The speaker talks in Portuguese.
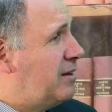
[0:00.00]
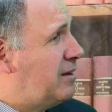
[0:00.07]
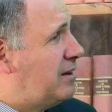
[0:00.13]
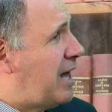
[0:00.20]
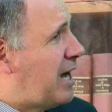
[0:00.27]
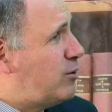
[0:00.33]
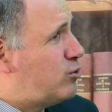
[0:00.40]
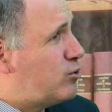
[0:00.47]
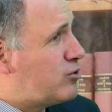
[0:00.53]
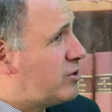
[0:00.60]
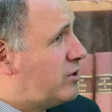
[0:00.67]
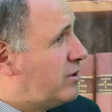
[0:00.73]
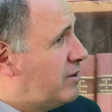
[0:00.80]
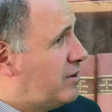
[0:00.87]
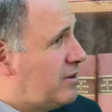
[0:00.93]
dá-nos
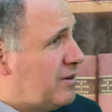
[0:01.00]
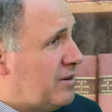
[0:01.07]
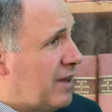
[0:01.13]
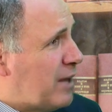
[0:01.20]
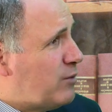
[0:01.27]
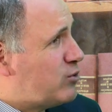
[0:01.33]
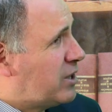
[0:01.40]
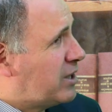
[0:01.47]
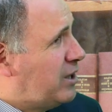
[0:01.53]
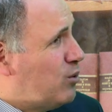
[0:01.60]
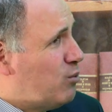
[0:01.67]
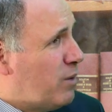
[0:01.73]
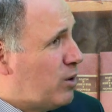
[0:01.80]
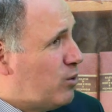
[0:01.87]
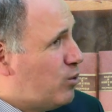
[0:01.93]
dá aqui
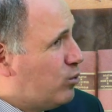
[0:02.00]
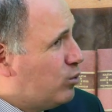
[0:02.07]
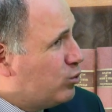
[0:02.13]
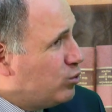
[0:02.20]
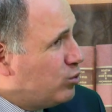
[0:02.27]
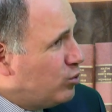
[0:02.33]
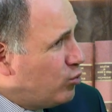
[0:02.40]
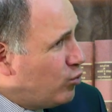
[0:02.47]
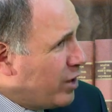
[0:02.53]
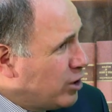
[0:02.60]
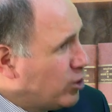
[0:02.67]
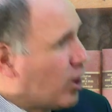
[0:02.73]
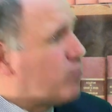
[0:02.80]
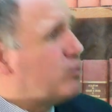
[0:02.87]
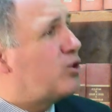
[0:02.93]
uma, um, um,
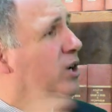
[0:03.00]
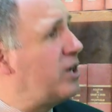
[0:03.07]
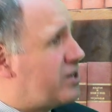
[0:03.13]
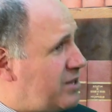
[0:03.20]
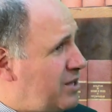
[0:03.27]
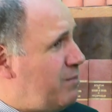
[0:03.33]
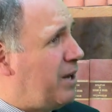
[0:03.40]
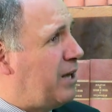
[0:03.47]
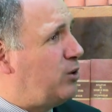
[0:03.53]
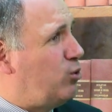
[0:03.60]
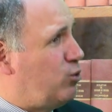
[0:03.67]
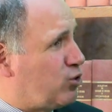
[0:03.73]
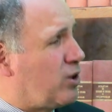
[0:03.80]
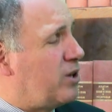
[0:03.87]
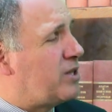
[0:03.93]
enorme esclarecimento,
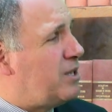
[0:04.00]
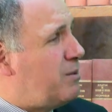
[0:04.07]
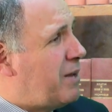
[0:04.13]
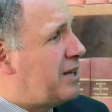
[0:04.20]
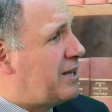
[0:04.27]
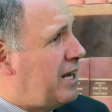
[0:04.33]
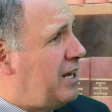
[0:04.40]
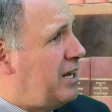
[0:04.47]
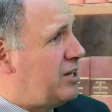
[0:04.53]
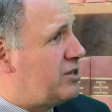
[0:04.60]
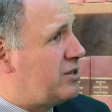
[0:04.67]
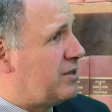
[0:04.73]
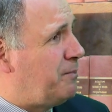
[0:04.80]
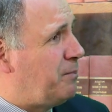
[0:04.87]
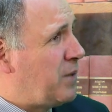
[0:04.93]
e o esclarecimento é
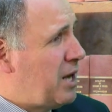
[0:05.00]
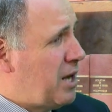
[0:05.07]
este.